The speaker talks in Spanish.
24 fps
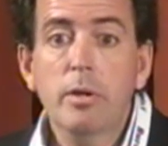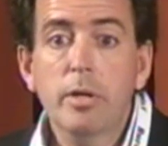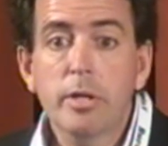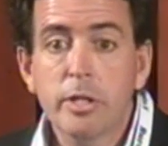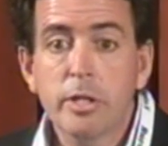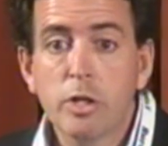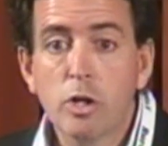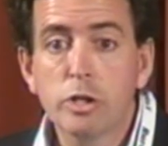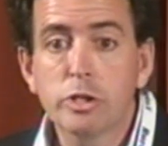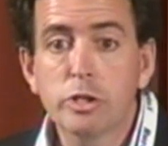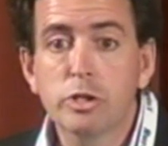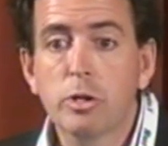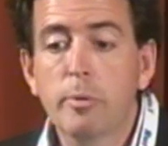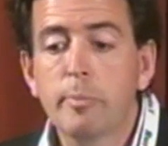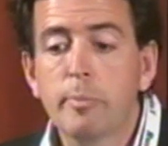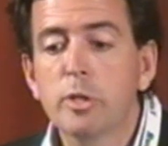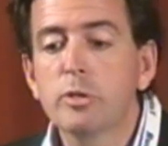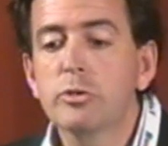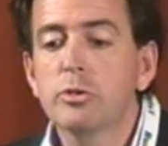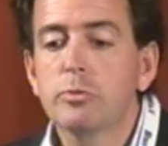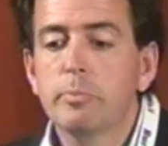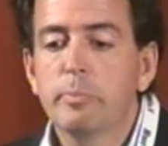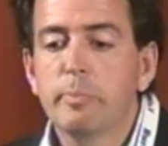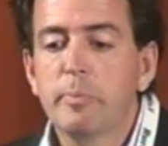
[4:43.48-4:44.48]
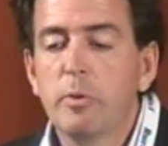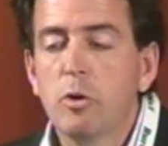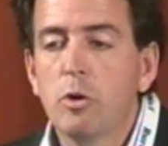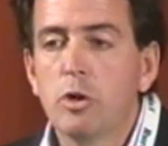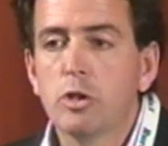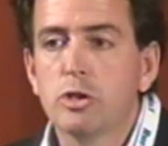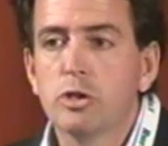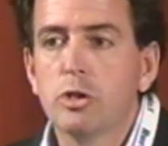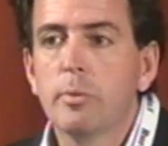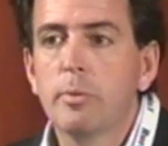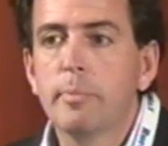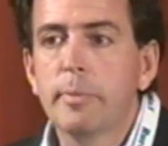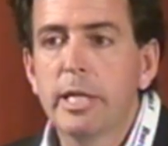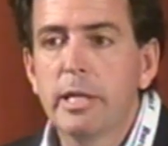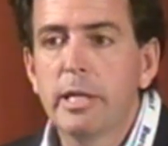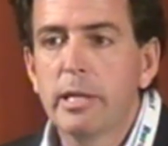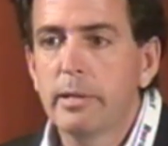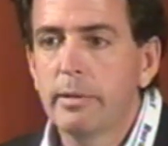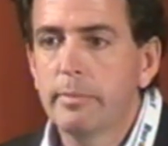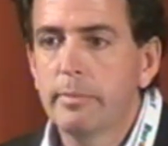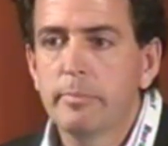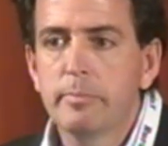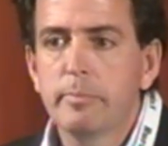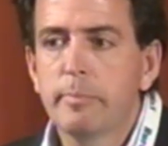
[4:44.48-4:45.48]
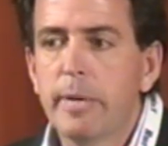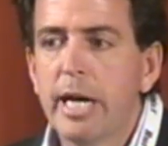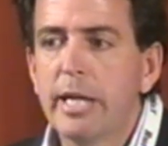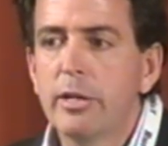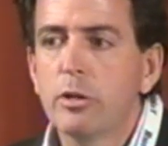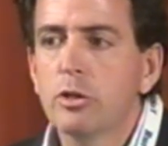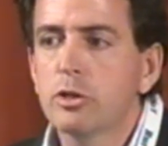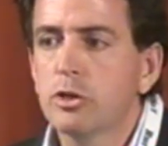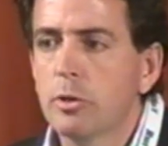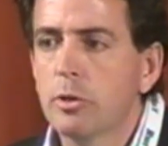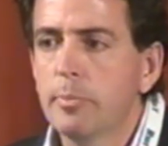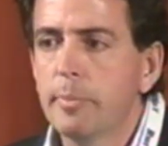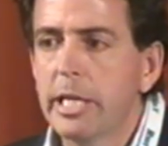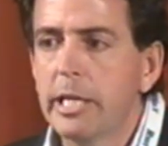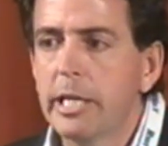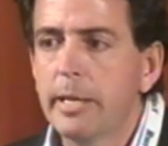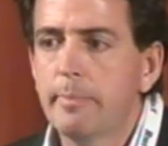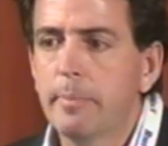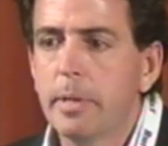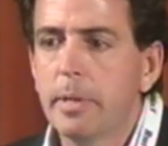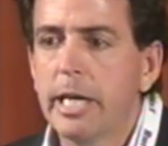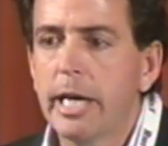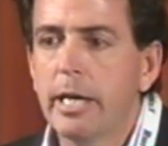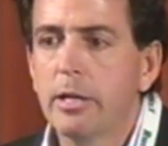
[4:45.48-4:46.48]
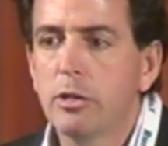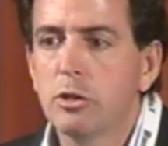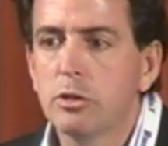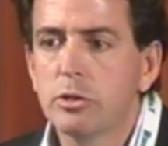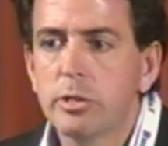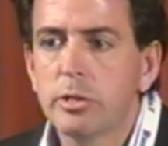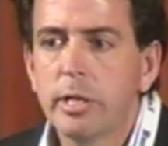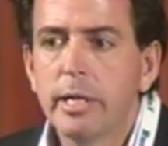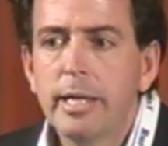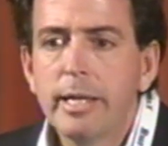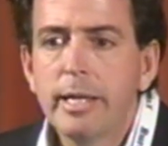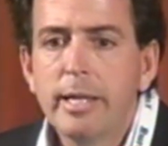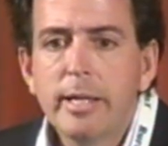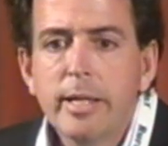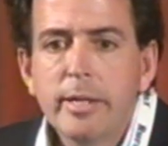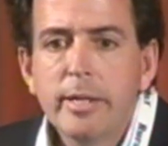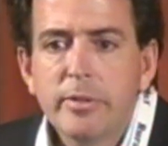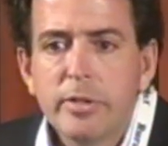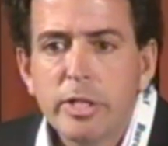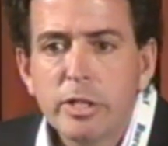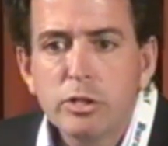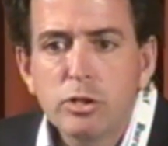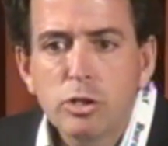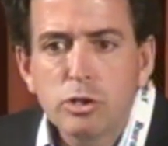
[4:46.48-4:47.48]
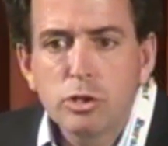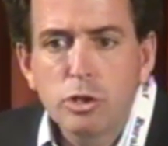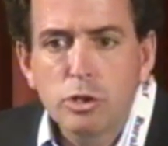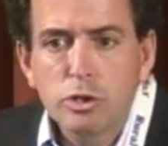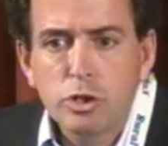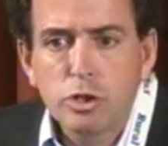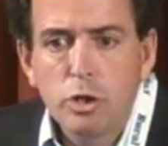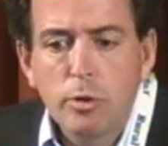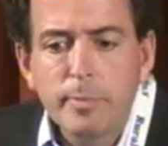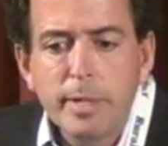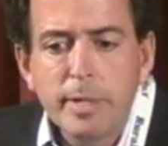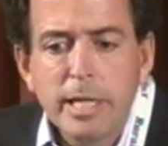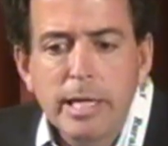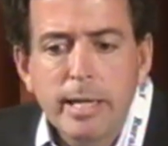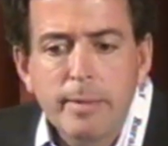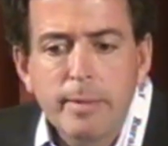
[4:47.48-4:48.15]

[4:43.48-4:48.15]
y hoy somos 8 más de 8.000 empleados. De esos 8.000